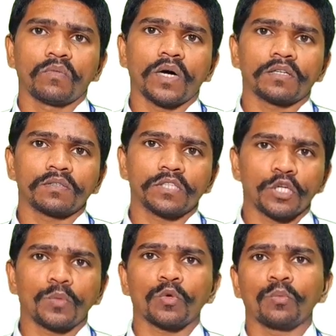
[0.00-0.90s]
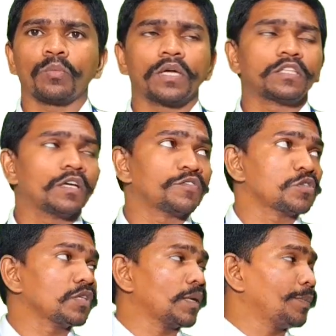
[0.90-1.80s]
வாட்டர் தெரியணும் ரொம்ப
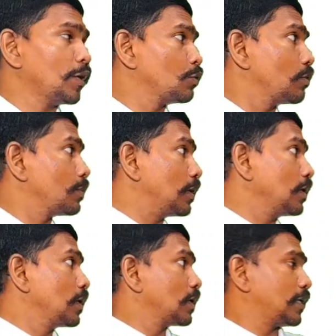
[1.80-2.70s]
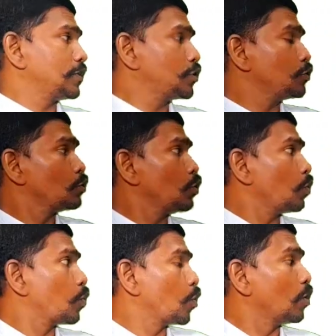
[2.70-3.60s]
அத்தியாவசியம் இது எப்படி எழுதும் அப்படின்னா ஹெச் டூ
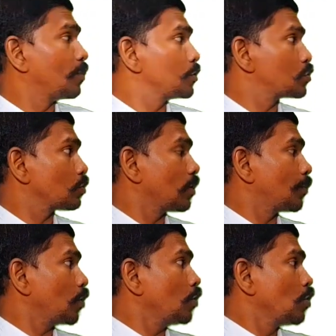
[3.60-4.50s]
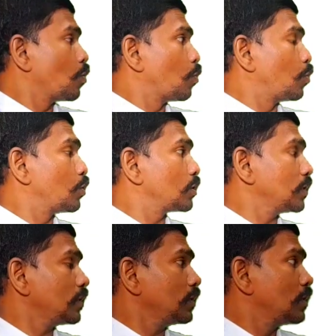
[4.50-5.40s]
ஓ அப்படின்னு சொல்லுவோம் அப்போது ஒரு
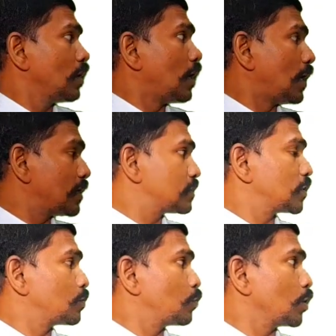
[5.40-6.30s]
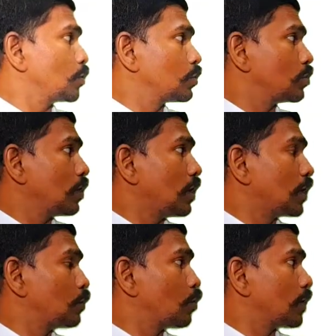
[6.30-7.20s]
ஆக்சிஜன் மூலக்கூ
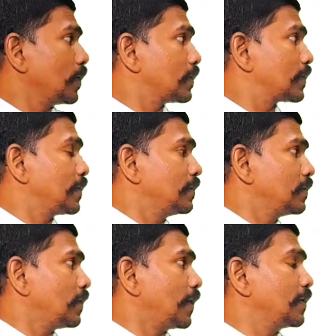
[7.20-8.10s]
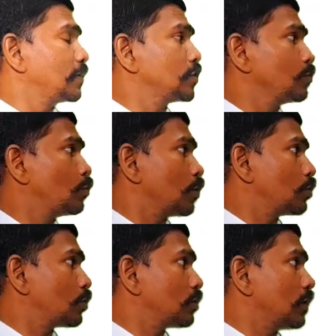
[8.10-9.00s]
அணுவோட ரெண்டு ஹைட்ரஜன்
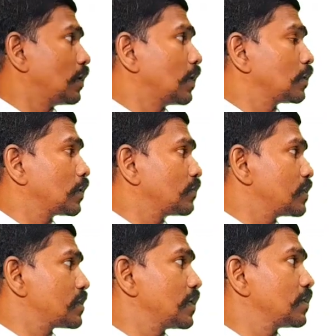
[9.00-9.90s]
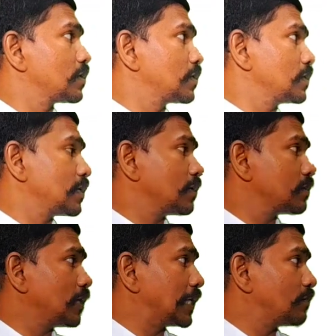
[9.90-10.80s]
மூலக்கூறு அணுக்கள் வந்து சேர்ந்துருக்கு
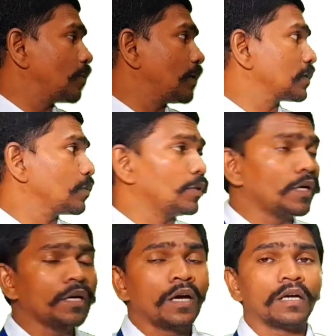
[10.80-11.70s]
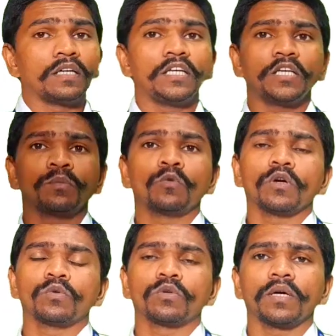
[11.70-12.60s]
சேர்ந்தது என்னவா மாறுது அப்படின்னா நீர்
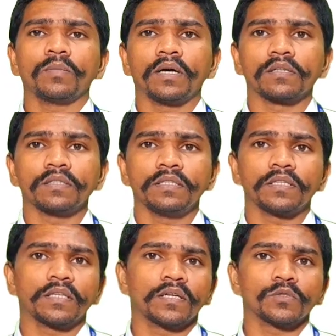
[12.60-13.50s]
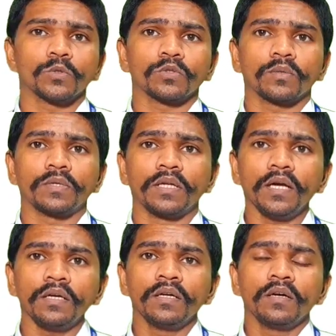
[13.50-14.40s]
மூலக்கூறாக மாறுது இதை தான் என்ன சொல்கிறோம் அப்படின்னா